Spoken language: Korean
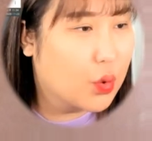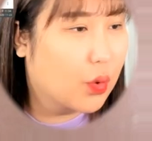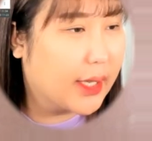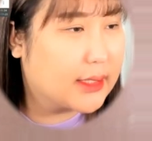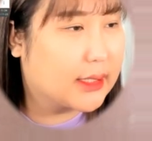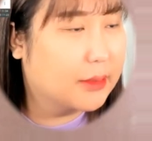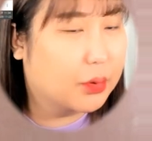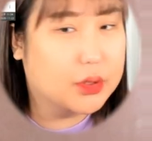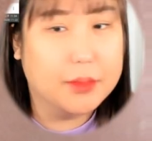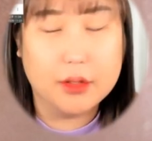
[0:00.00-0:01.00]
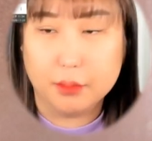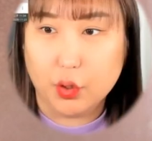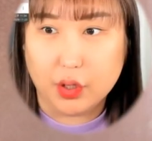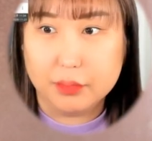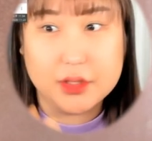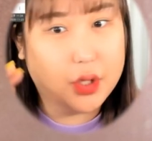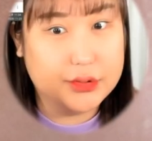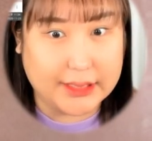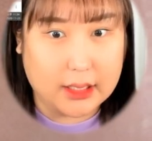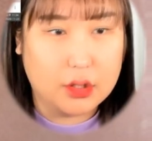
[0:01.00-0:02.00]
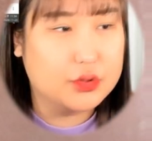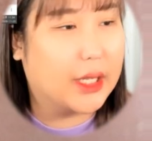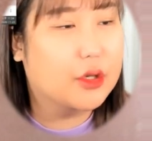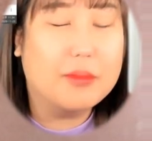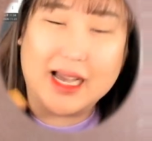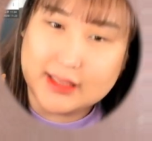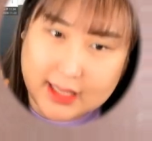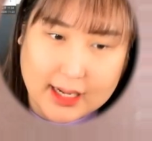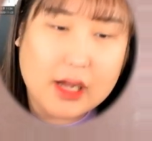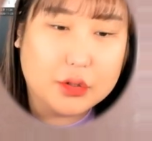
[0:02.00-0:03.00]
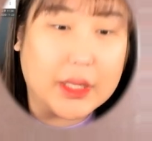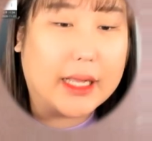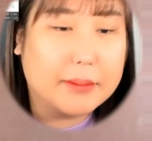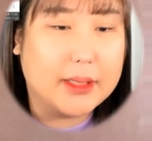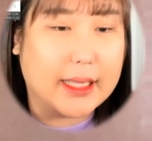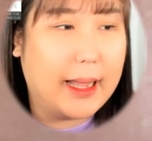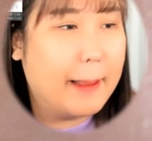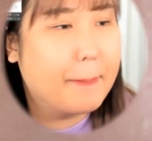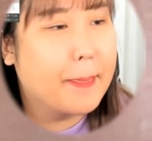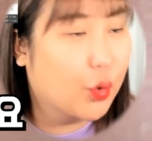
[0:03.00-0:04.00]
요게 지금 보시면 뭐 여러분들 연장한 것도 아니고 마스카라 한 것도 아닙니다.